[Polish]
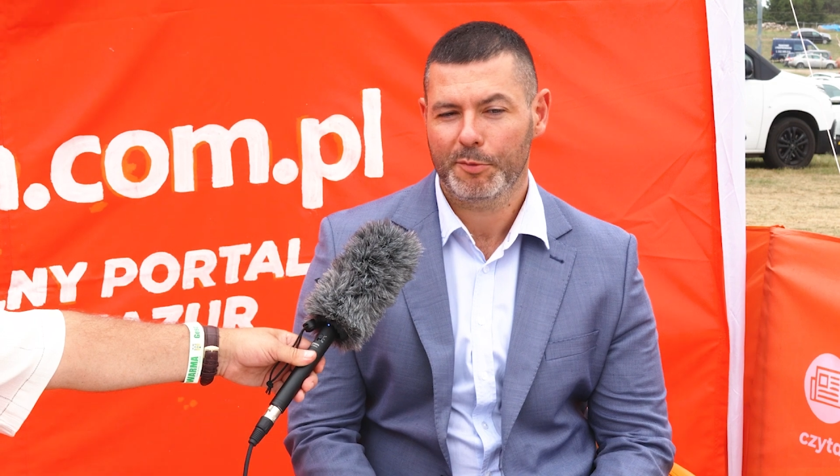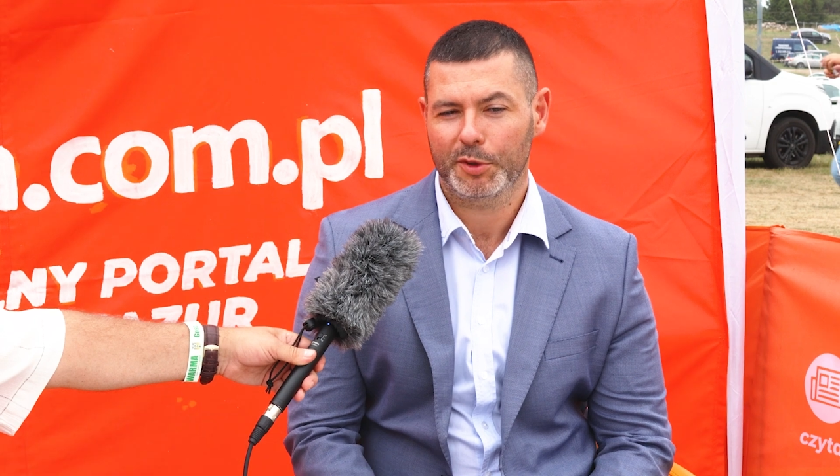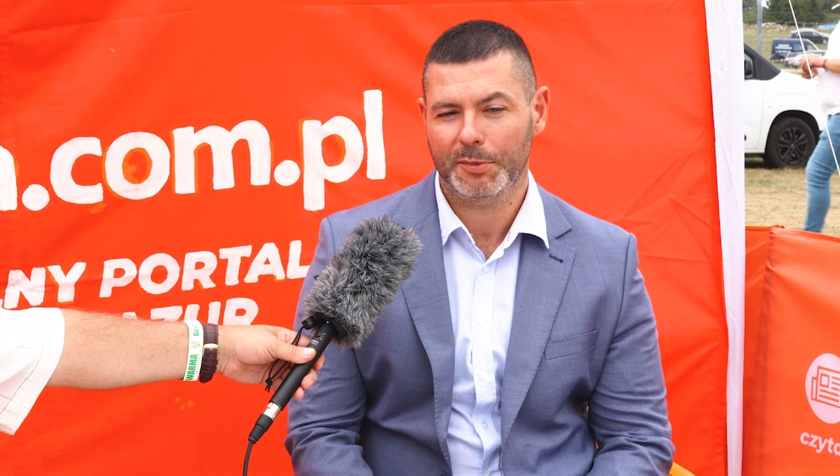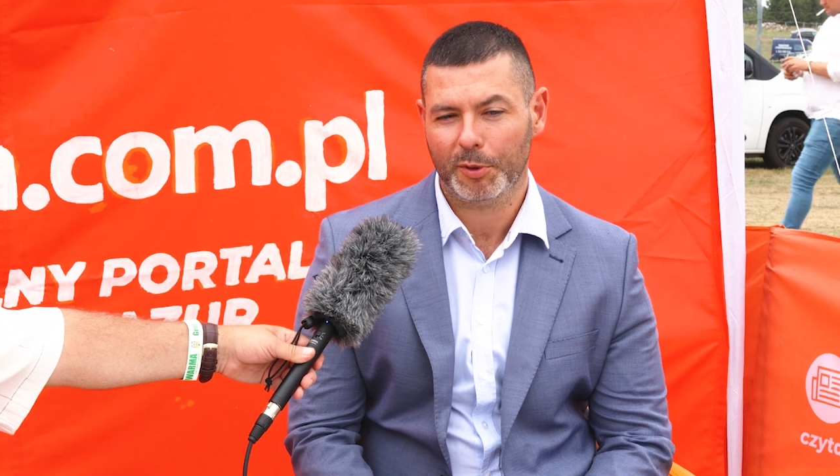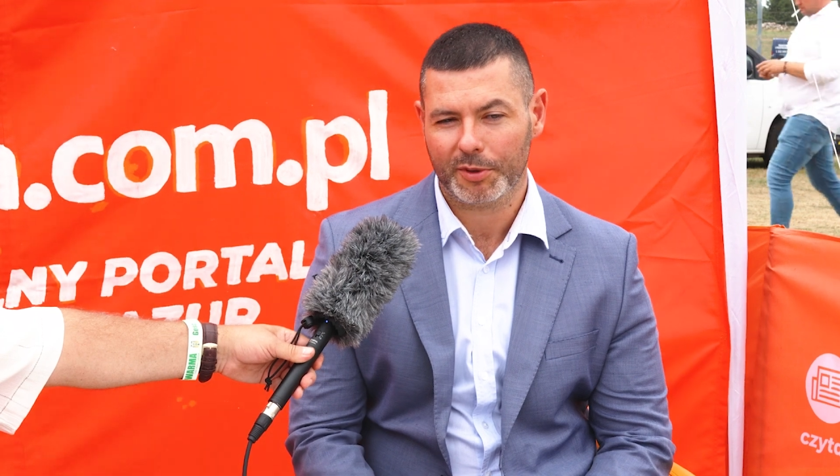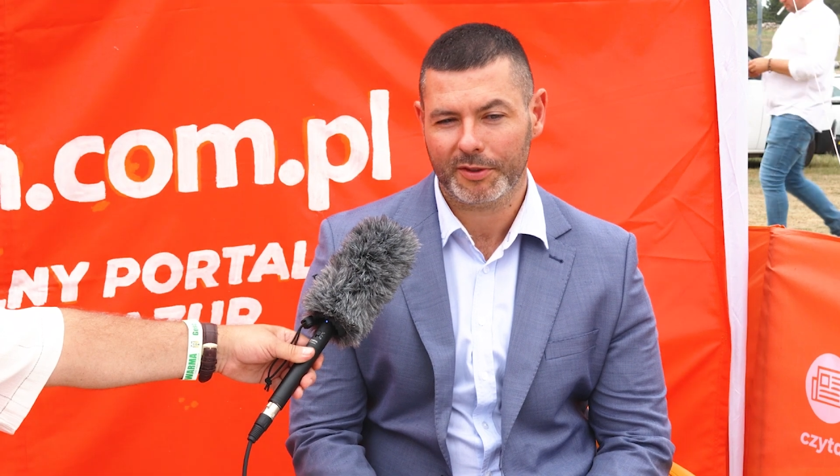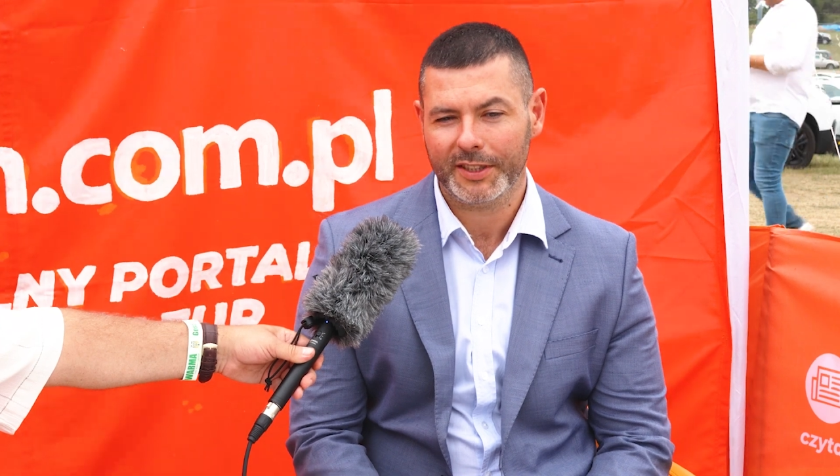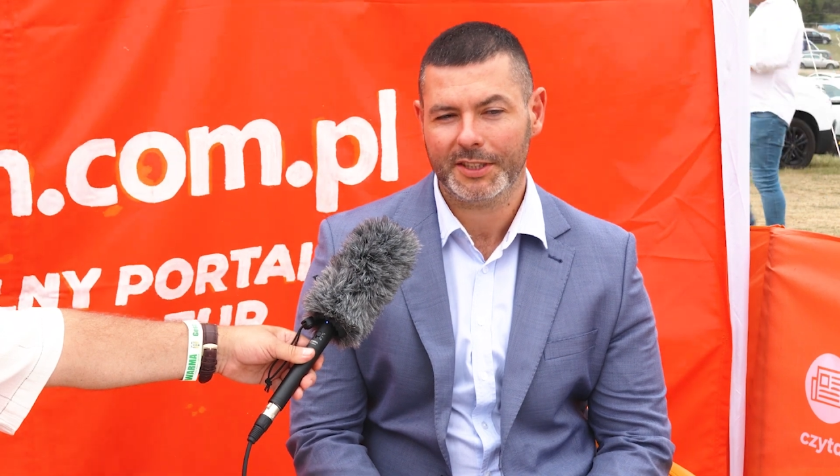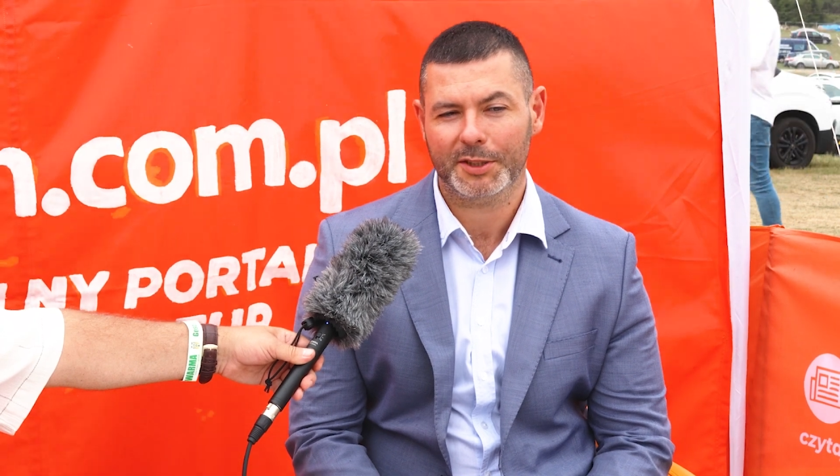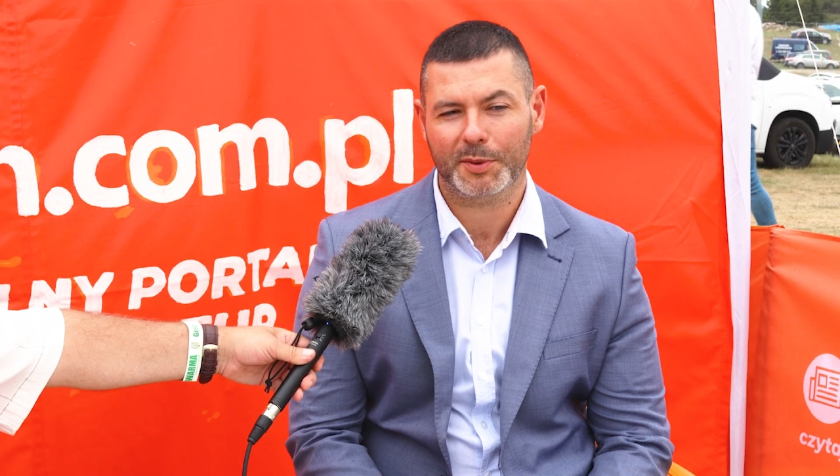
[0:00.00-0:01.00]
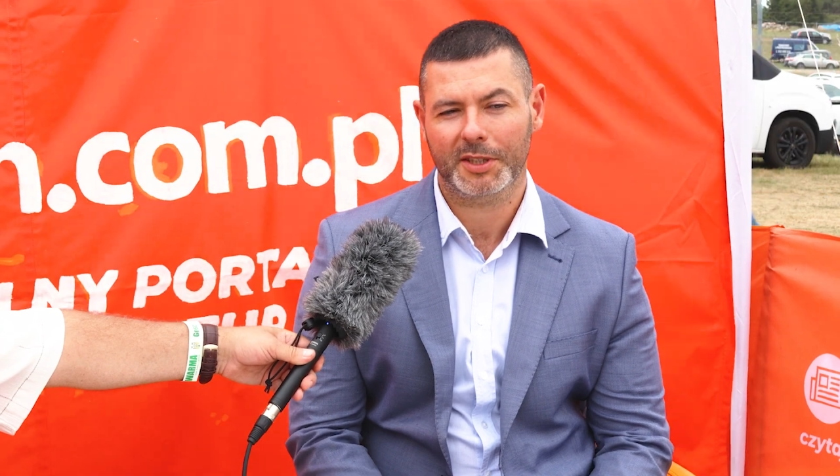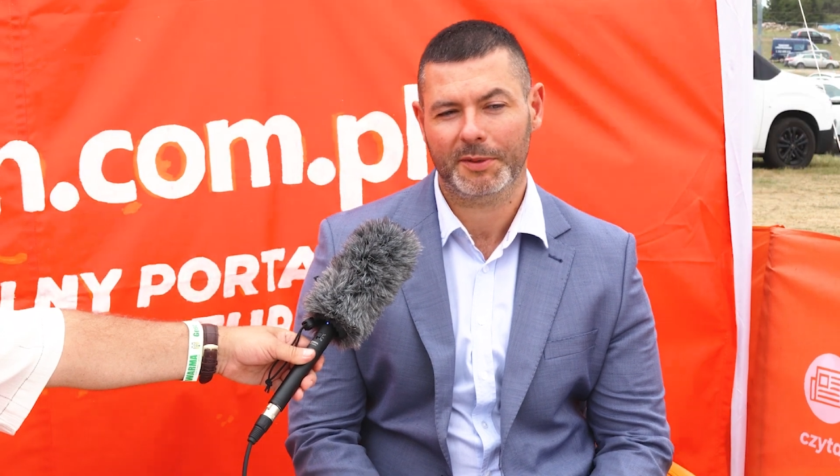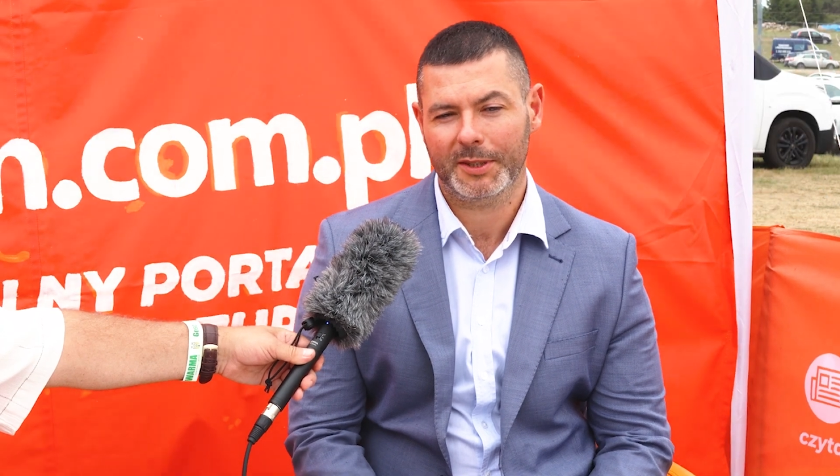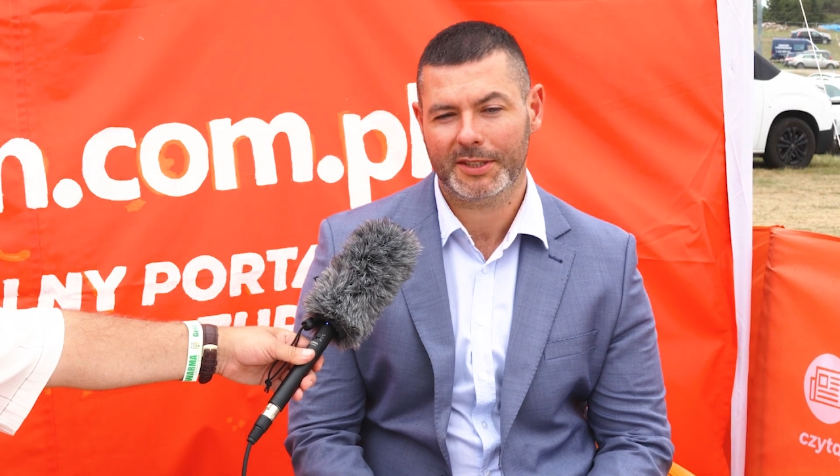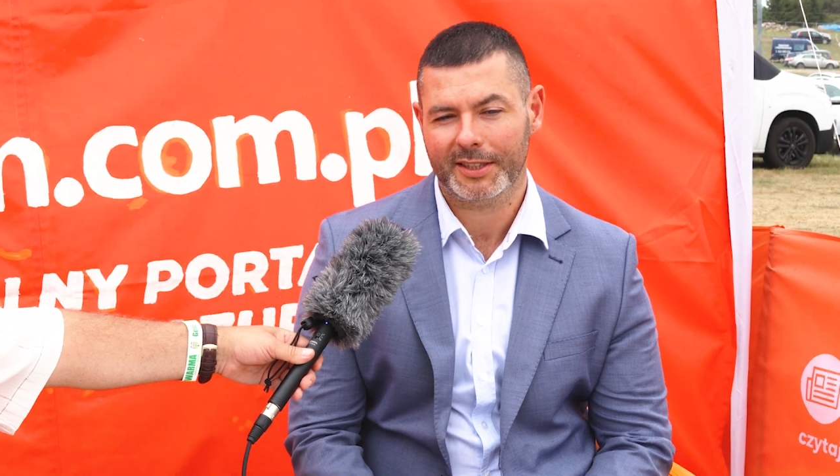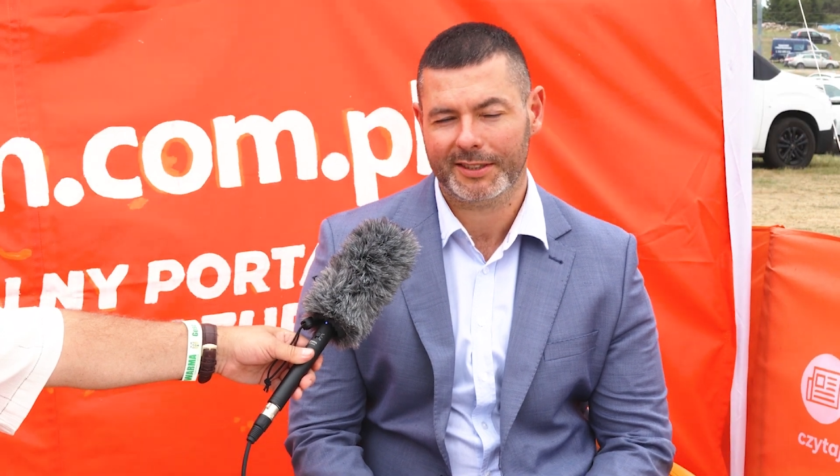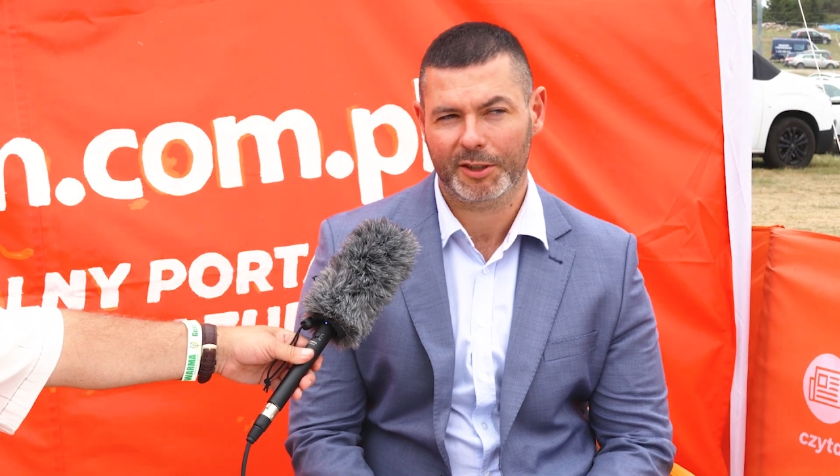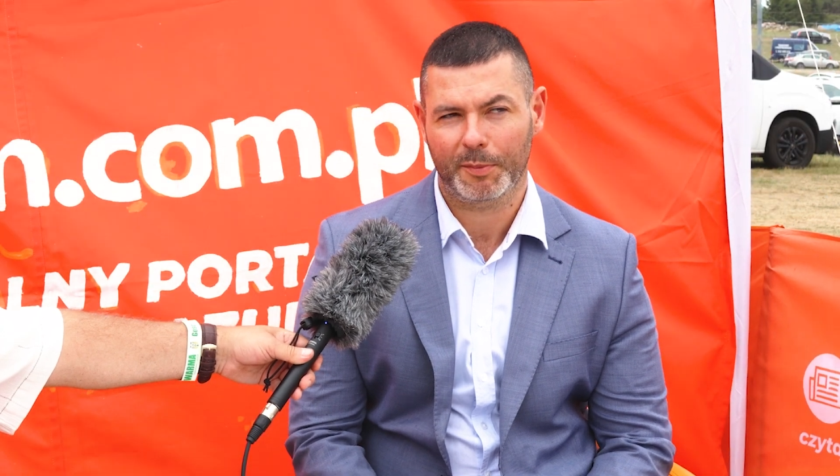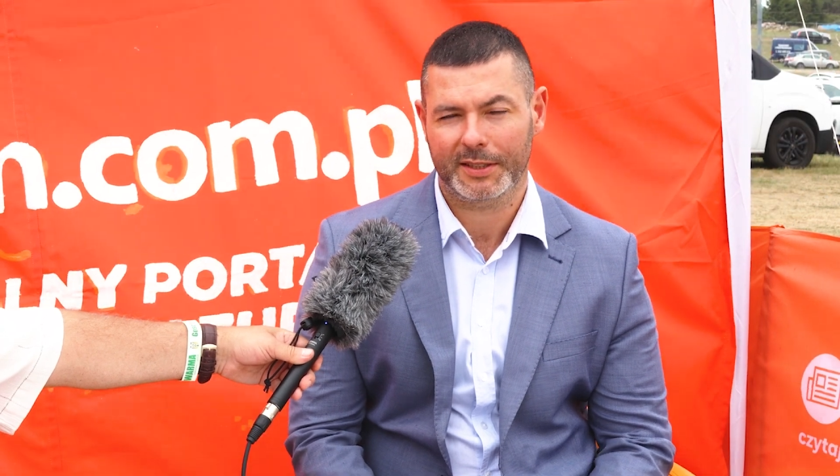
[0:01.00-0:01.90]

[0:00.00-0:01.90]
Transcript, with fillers: Później było to 200 zł miesięcznie,